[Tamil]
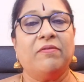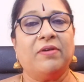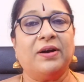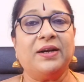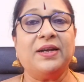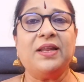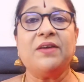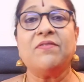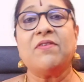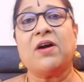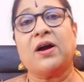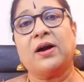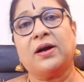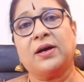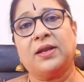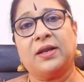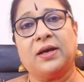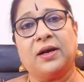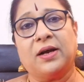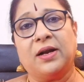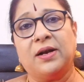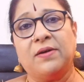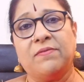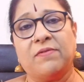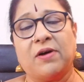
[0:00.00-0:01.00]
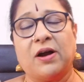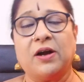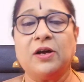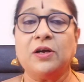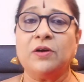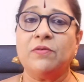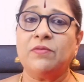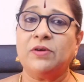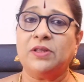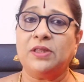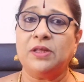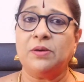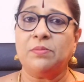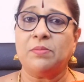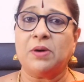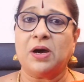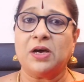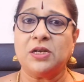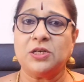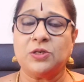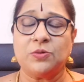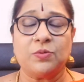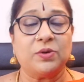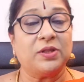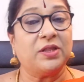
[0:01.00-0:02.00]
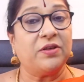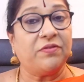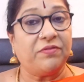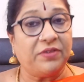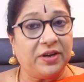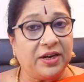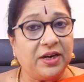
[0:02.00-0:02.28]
வண்டி வாகனங்கள் வாங்குவது மாற்றுவது